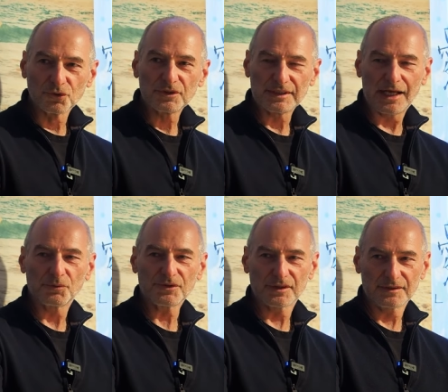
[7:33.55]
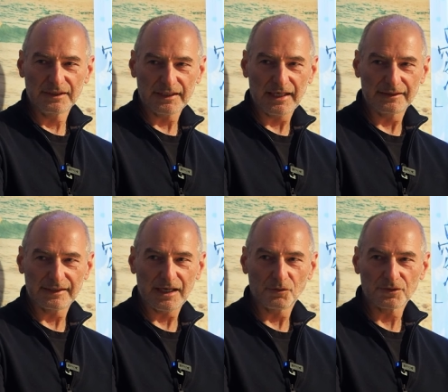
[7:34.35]
nutzen aus der Sicherheit
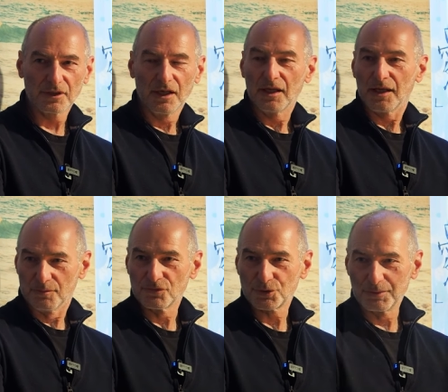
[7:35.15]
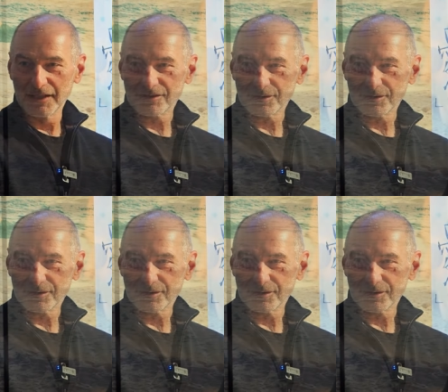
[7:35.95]
raus. Im Spiel